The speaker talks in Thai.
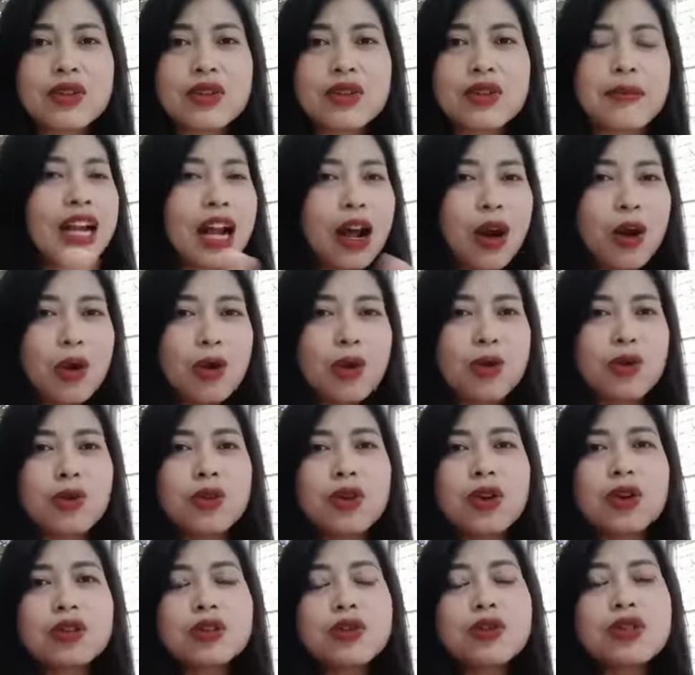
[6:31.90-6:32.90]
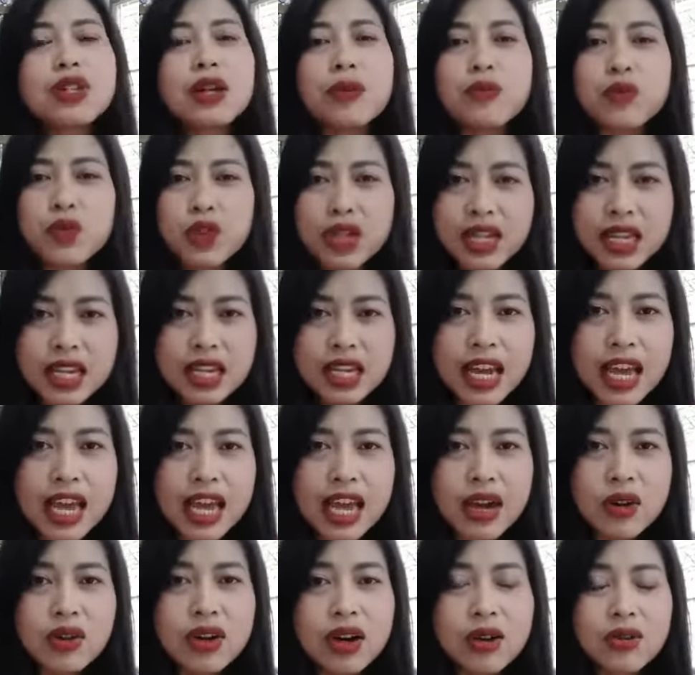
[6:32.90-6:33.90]
เราลงทุนกับตัวเองแล้
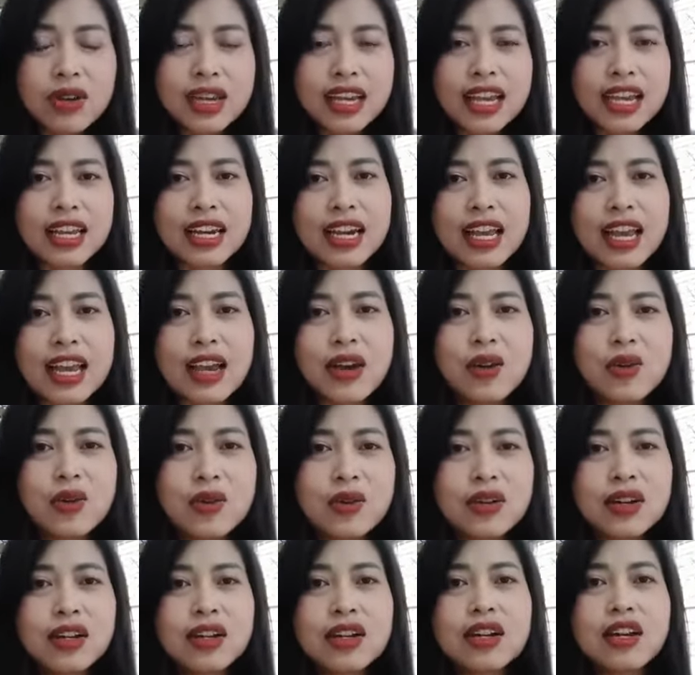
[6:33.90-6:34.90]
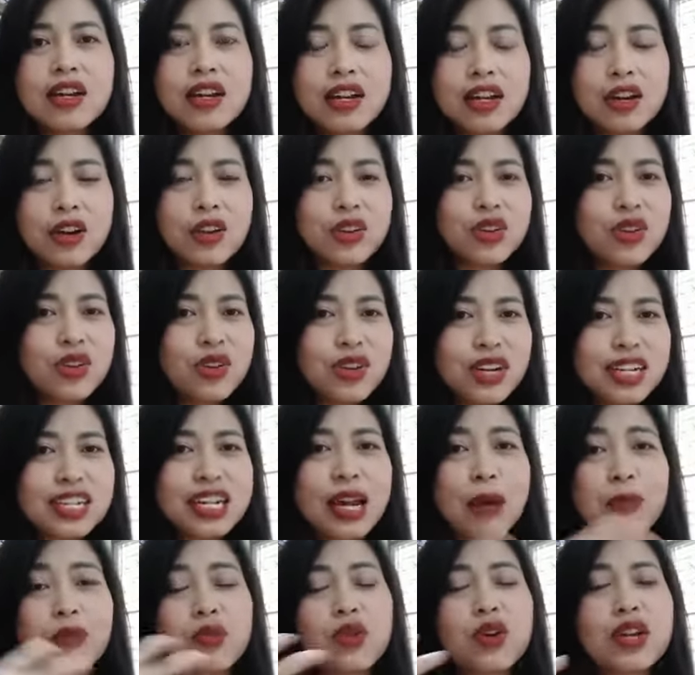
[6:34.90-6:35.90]
ว เราเก่งแล้ว เรายกระ
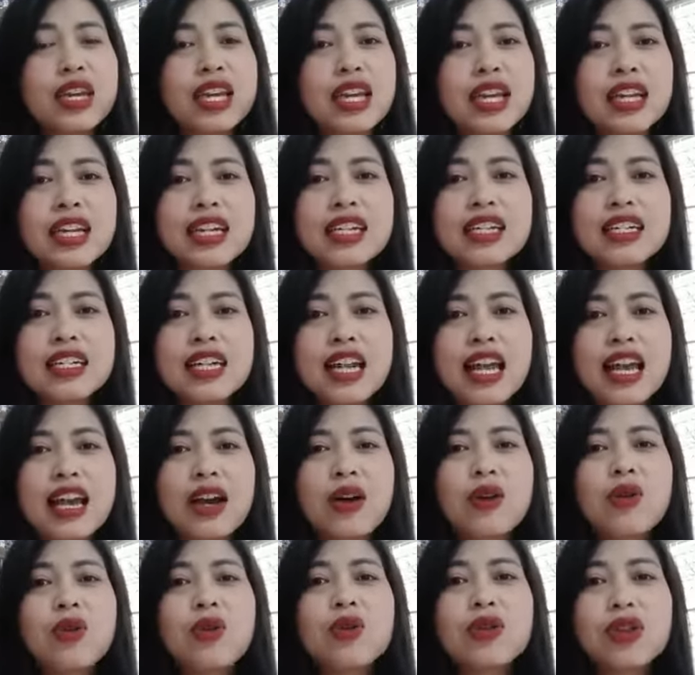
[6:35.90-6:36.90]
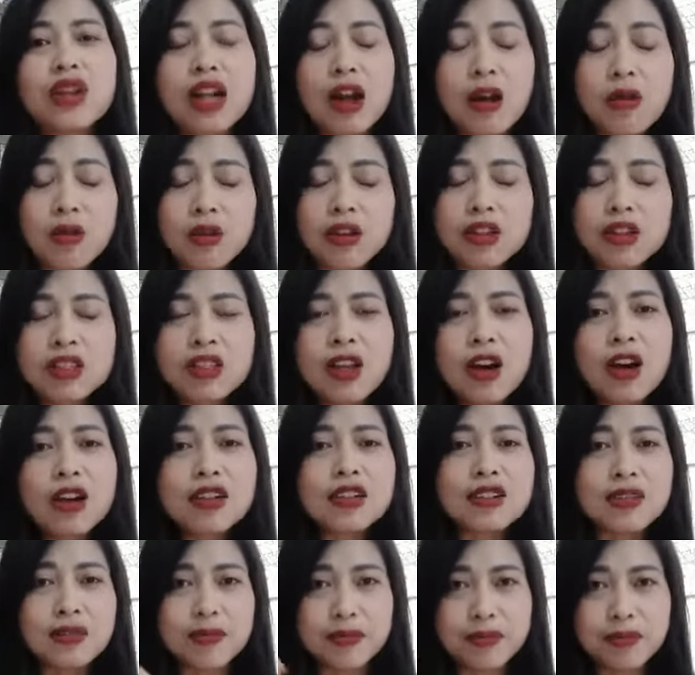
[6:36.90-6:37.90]
ดับตัวเองขึ้นแล้ว เราก็ต้อง
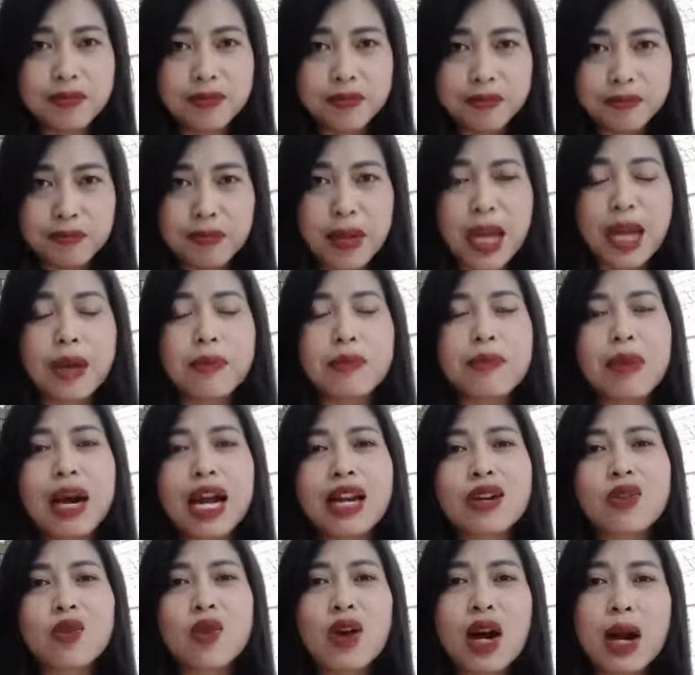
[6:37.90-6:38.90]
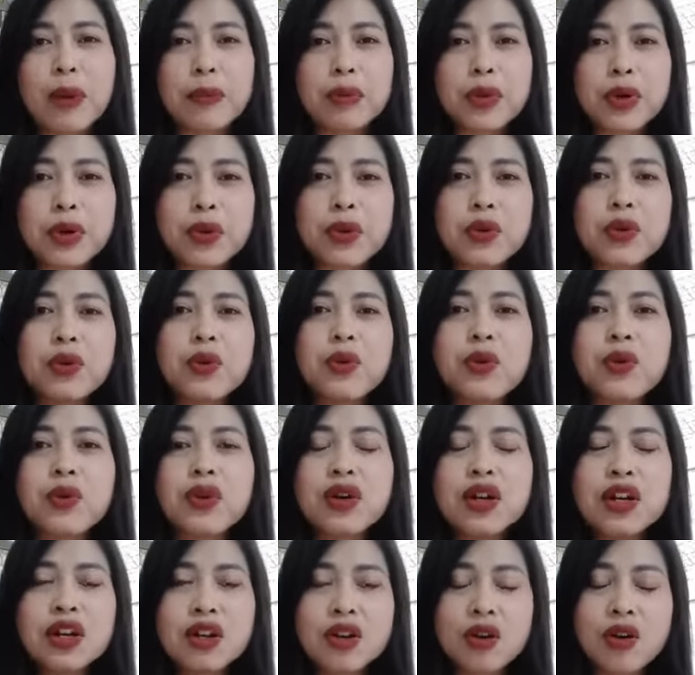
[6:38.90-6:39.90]
แบ่งปันความรู้
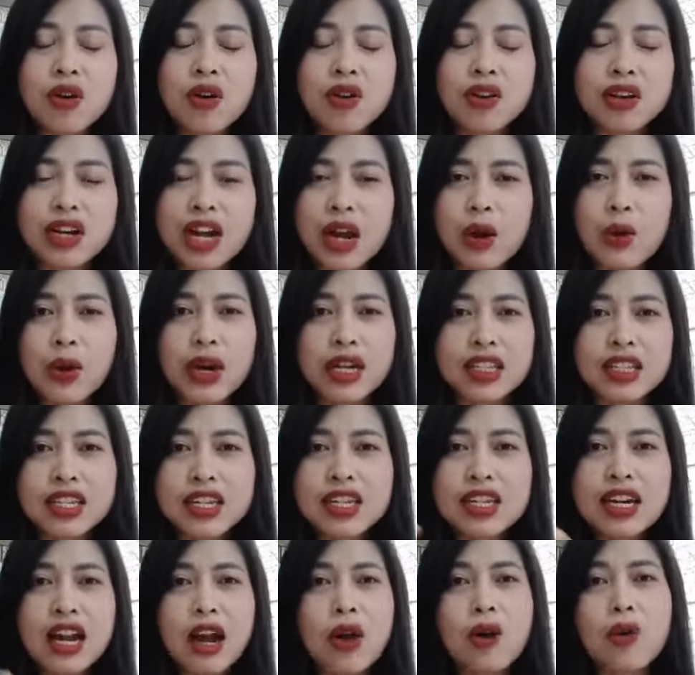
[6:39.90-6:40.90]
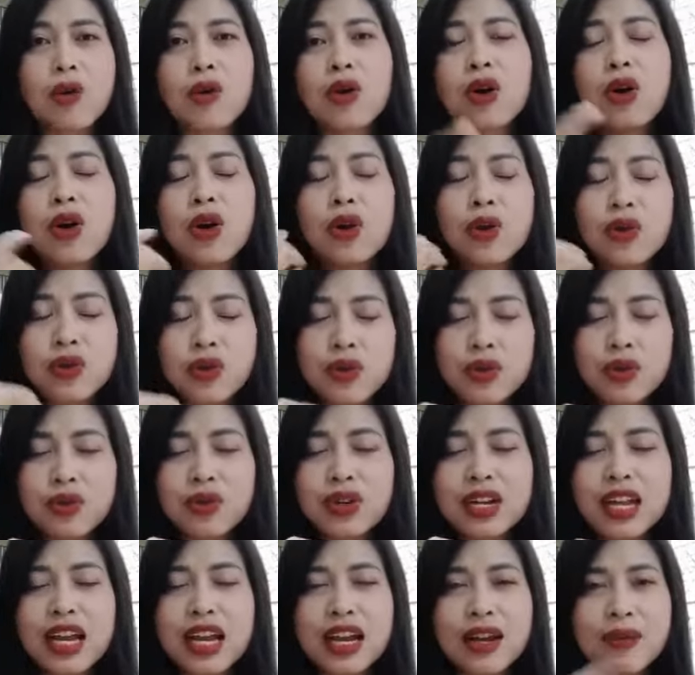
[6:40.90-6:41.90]
ของเราอะที่เรารู้
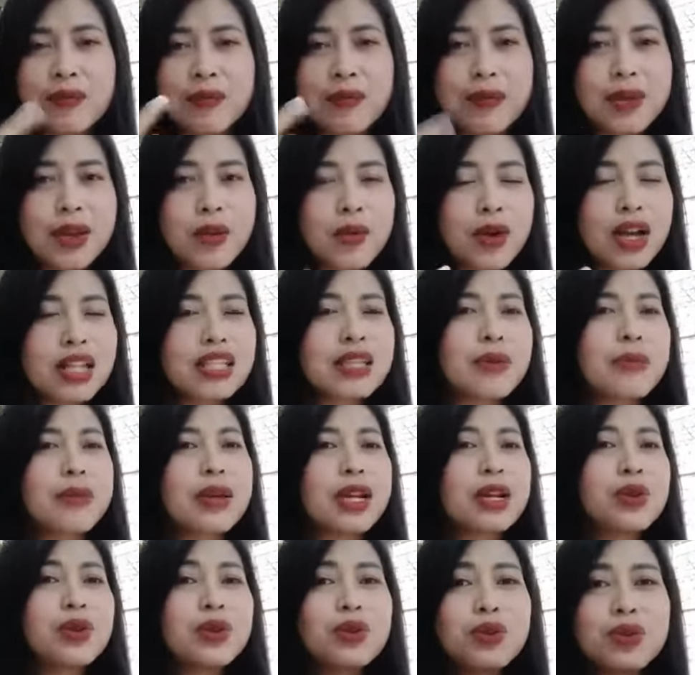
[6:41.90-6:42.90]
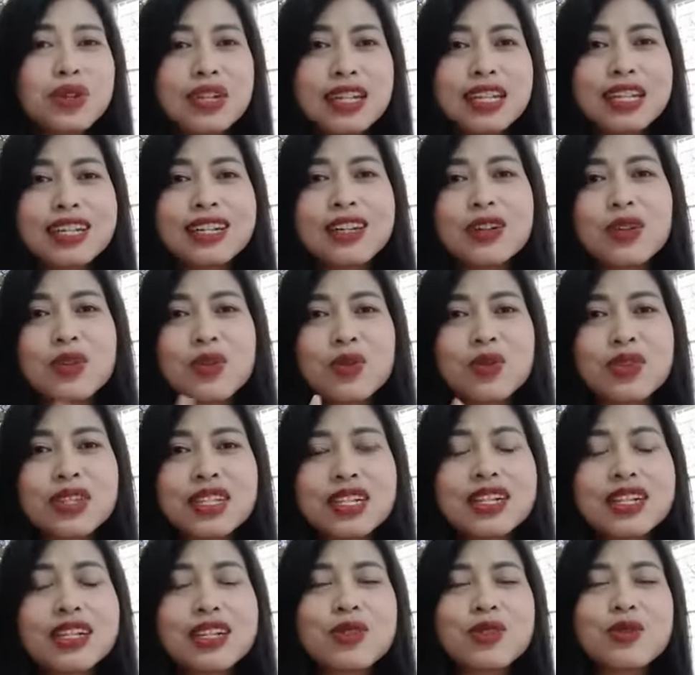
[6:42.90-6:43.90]
เนี่ยไม่ว่าจะเป็นรู้นิดรู้เย
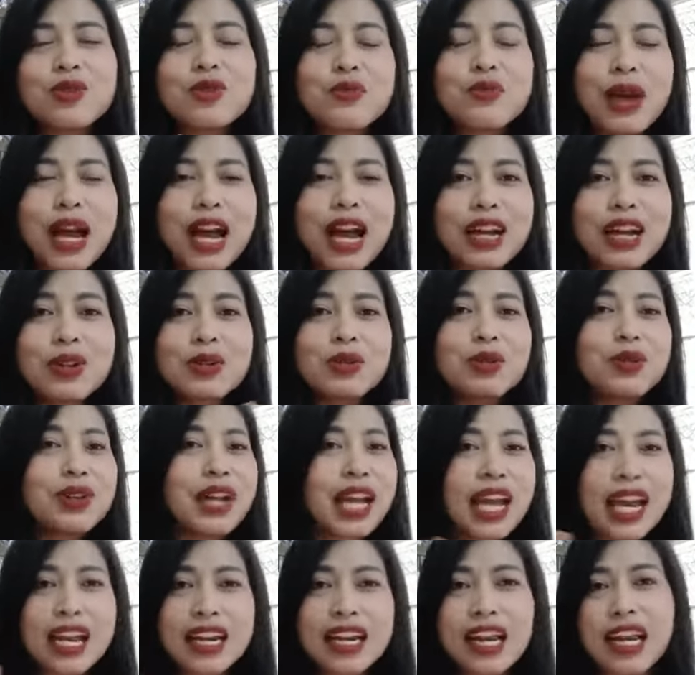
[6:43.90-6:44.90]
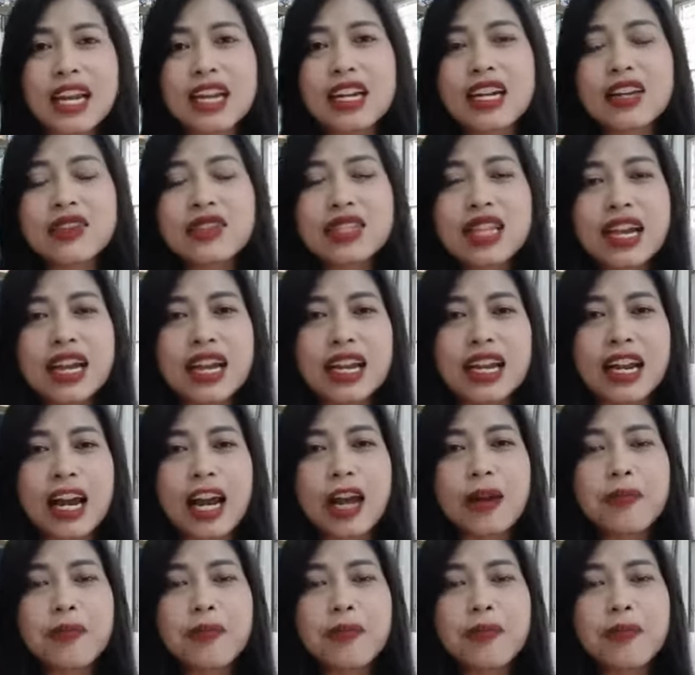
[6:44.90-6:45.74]
อะรู้มากรู้แค่ไหนก็แล้วแต่นะ